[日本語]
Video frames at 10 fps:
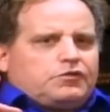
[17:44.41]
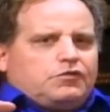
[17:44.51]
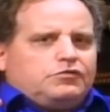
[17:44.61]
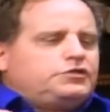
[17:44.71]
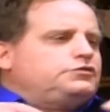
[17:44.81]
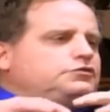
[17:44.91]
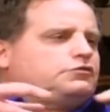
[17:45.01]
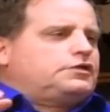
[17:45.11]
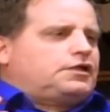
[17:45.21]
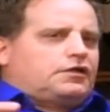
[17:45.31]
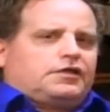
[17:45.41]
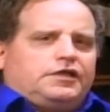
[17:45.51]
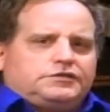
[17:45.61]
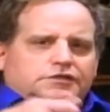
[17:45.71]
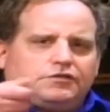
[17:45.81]
高級奴隷なわけ。
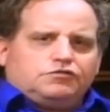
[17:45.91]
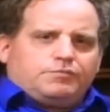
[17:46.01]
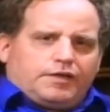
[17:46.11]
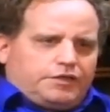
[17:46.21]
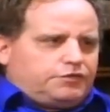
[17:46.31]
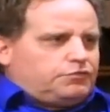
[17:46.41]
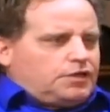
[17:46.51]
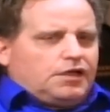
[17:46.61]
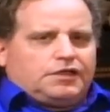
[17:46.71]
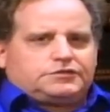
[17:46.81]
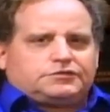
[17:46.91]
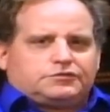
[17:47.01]
餌配りとかそ